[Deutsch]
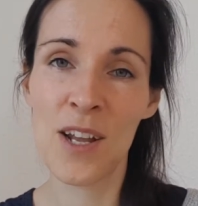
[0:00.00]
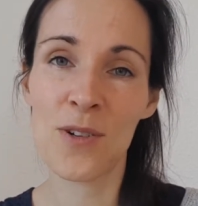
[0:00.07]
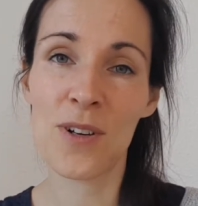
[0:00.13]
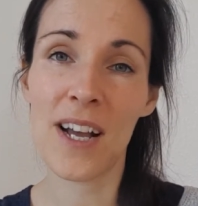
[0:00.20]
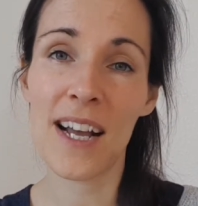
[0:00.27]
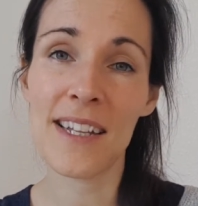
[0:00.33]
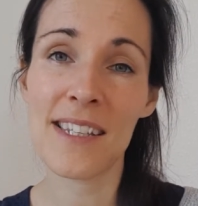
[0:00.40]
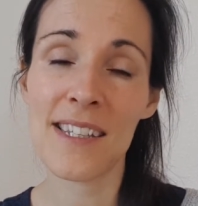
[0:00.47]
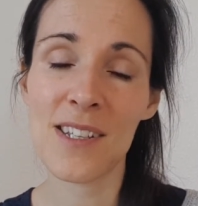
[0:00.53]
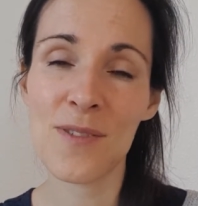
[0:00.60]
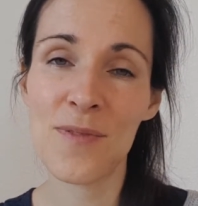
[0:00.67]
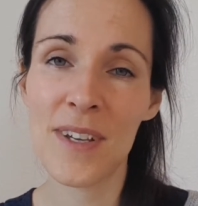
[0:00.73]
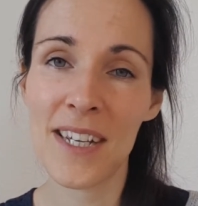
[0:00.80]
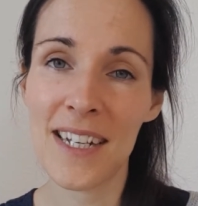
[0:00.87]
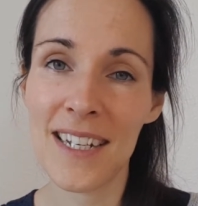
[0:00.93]
Du kannst
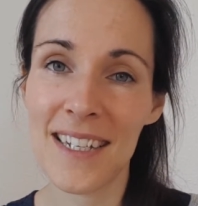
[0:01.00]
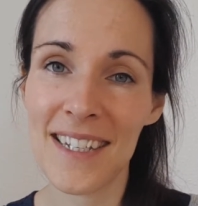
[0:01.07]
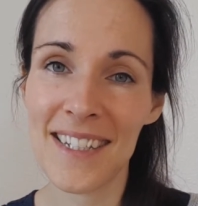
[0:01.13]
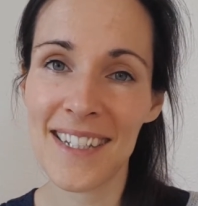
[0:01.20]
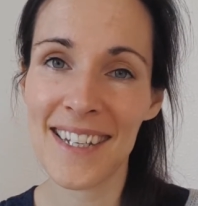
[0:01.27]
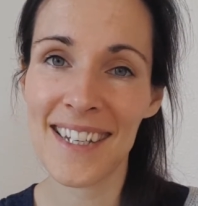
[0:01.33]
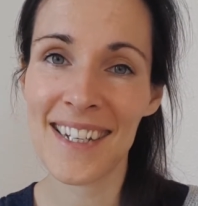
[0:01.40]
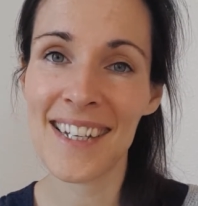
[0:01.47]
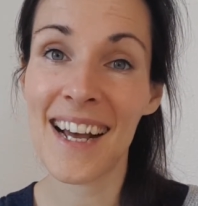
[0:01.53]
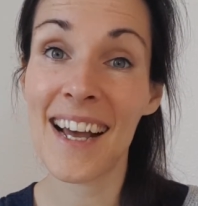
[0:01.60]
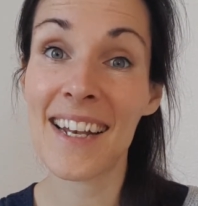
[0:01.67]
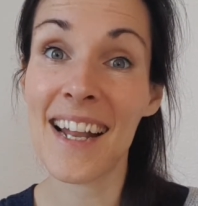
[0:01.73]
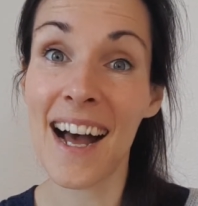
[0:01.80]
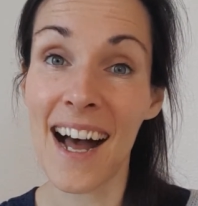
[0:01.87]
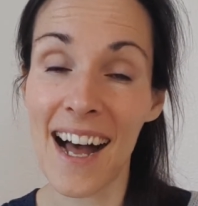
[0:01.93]
das wirklich in
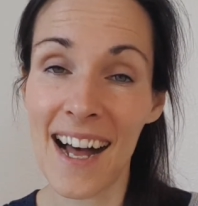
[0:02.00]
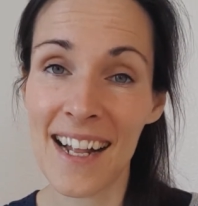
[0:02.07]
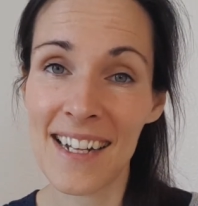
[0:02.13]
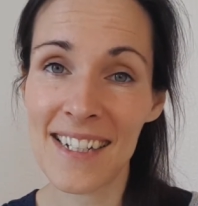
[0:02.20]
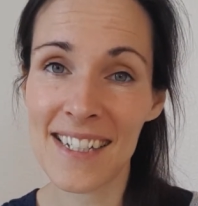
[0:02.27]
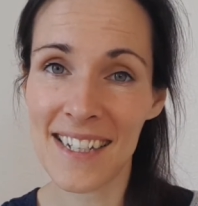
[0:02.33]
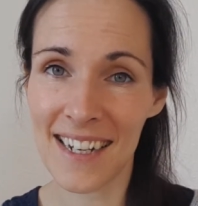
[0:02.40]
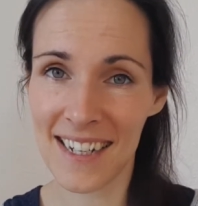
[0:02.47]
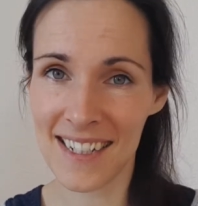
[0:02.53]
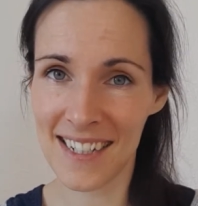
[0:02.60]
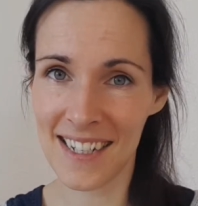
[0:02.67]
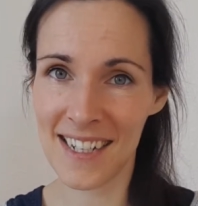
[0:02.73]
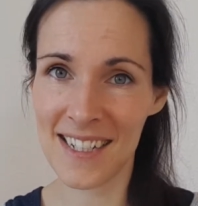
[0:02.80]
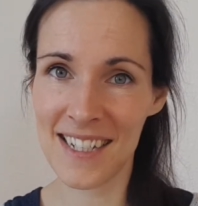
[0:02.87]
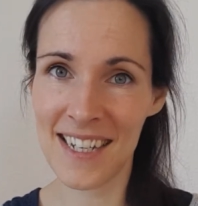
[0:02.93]
deinen Alltag, in
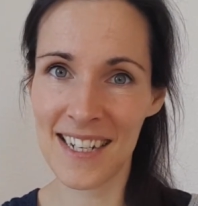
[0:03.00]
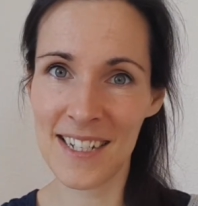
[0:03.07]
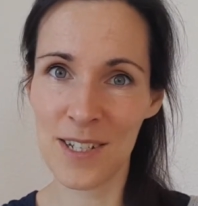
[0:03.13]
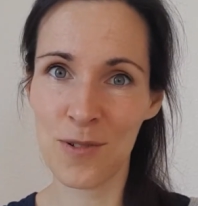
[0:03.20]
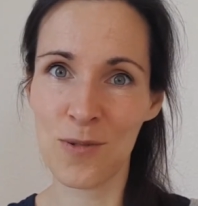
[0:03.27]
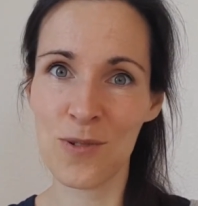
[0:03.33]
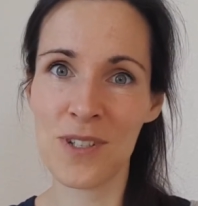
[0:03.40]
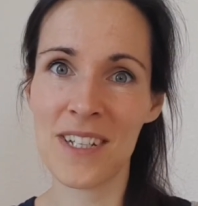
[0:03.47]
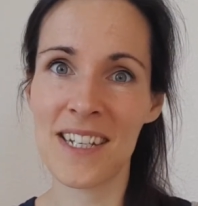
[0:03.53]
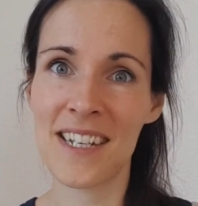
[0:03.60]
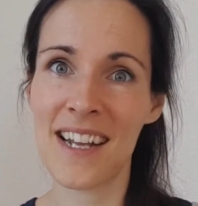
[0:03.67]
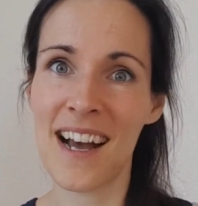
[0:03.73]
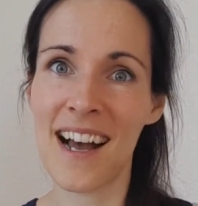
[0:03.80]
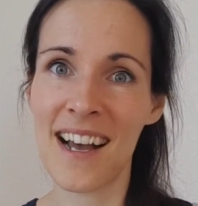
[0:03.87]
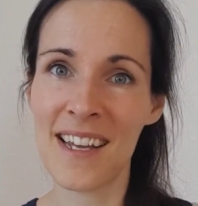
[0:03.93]
deine tägliche
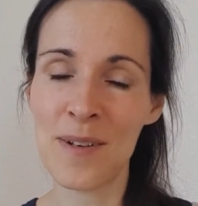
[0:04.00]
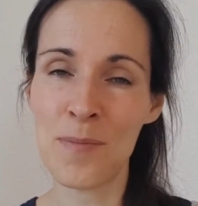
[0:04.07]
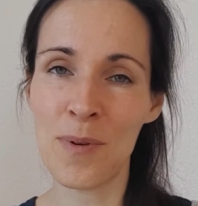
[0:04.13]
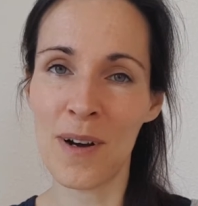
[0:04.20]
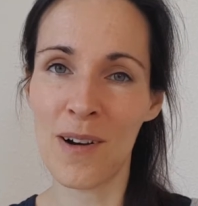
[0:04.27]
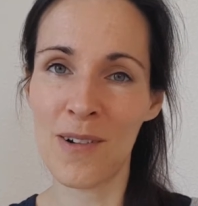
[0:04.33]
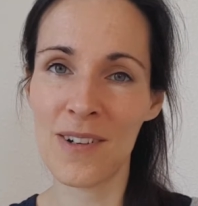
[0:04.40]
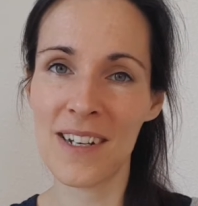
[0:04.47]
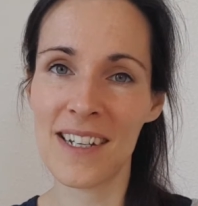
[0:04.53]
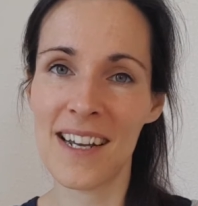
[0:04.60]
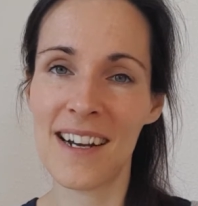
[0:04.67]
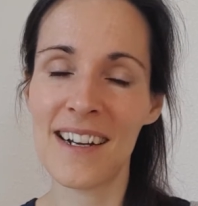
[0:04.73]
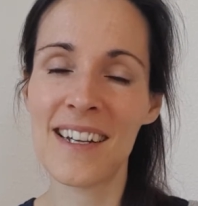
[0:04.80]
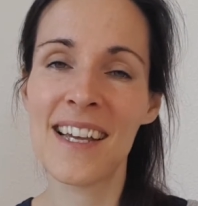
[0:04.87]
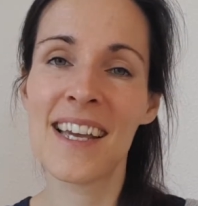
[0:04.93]
Routine einbauen,
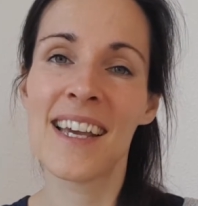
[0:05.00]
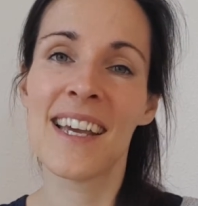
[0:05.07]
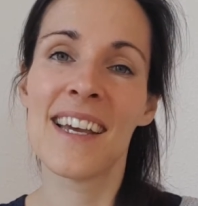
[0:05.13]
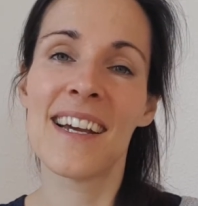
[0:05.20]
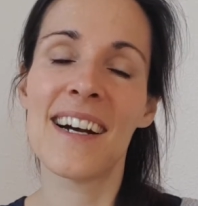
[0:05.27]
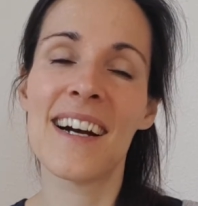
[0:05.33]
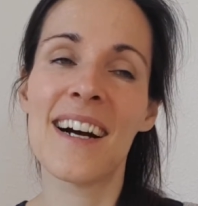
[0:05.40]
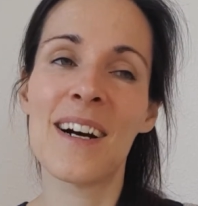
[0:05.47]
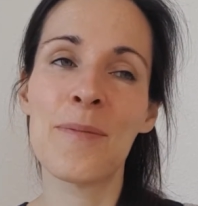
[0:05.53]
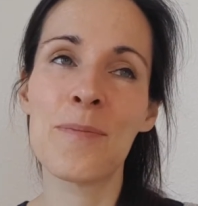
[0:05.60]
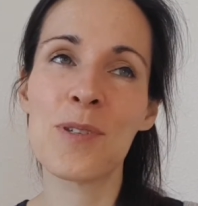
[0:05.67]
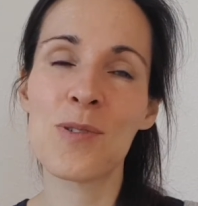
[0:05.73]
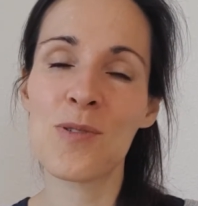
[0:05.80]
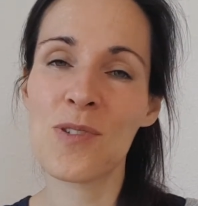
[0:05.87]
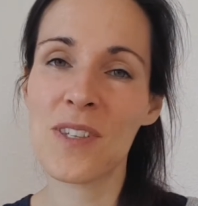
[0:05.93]
ja, ähm,
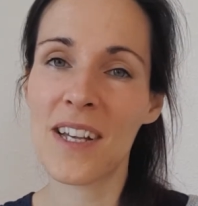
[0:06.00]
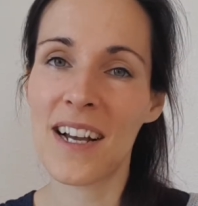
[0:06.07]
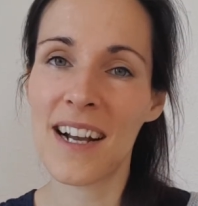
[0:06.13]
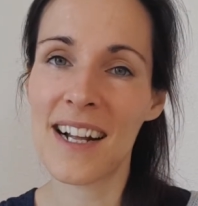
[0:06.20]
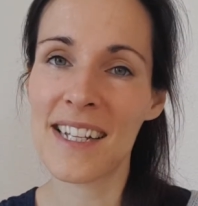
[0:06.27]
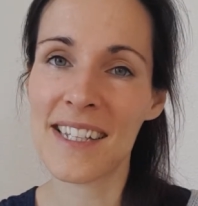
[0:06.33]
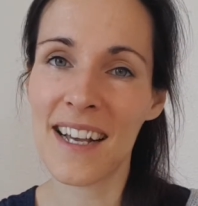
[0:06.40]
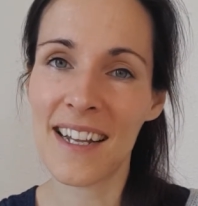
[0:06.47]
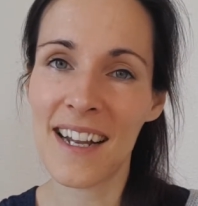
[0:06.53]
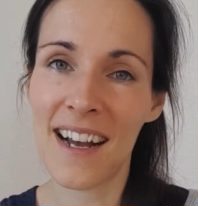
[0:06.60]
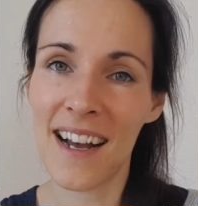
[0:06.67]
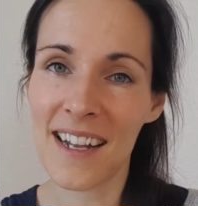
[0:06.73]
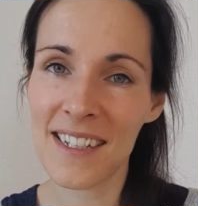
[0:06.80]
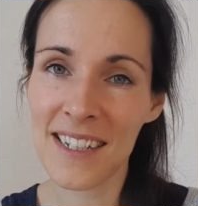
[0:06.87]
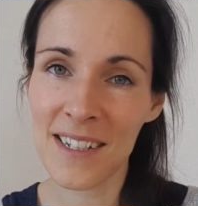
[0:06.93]
sozusagen als eine
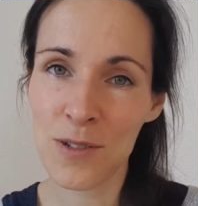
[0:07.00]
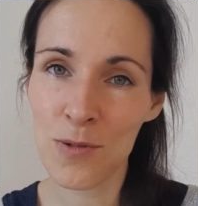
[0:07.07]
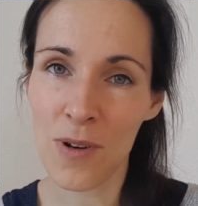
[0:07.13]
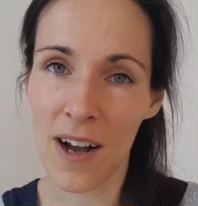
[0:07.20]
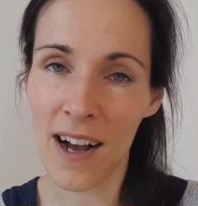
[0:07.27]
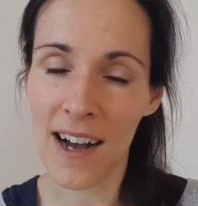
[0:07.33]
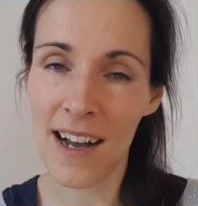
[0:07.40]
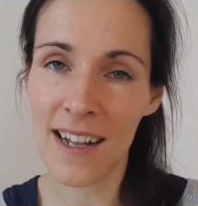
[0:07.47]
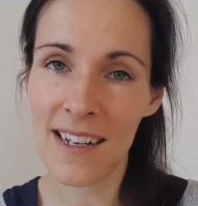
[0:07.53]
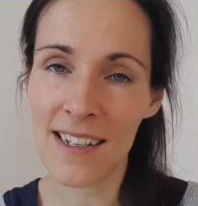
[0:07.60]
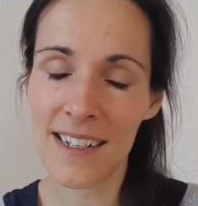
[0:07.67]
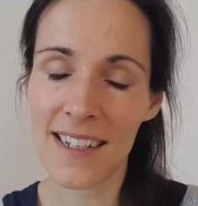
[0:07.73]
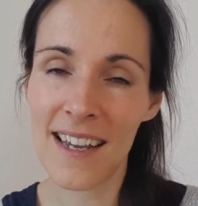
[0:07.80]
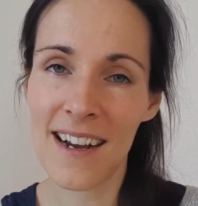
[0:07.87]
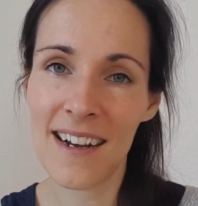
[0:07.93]
Art
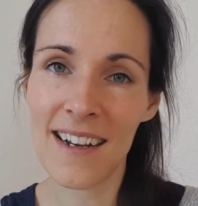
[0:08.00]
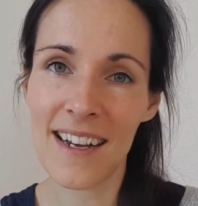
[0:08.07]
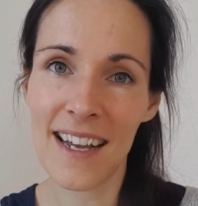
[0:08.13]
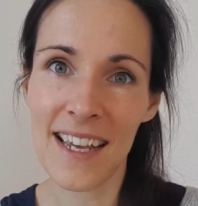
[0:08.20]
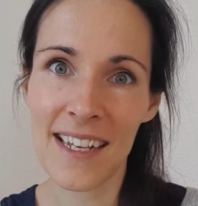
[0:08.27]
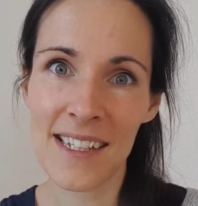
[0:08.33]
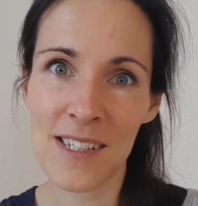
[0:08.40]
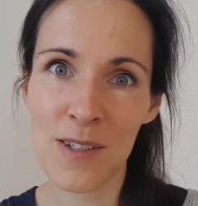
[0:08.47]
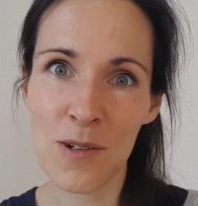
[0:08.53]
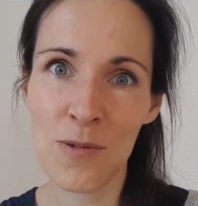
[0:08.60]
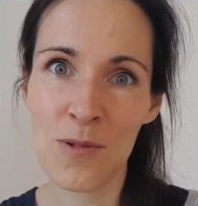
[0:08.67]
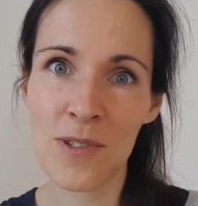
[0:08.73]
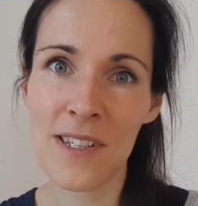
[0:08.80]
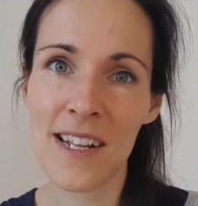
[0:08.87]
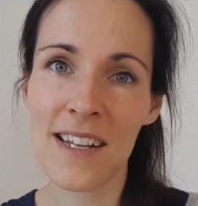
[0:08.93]
Ritual, ja, Ängste
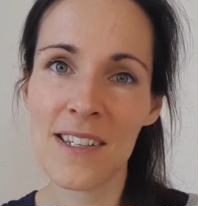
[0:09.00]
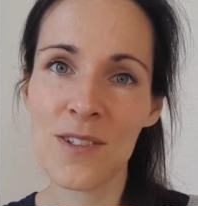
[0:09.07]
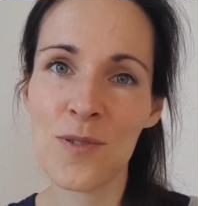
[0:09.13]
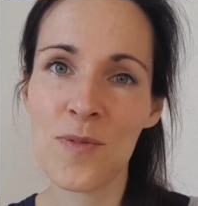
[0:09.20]
loslassen.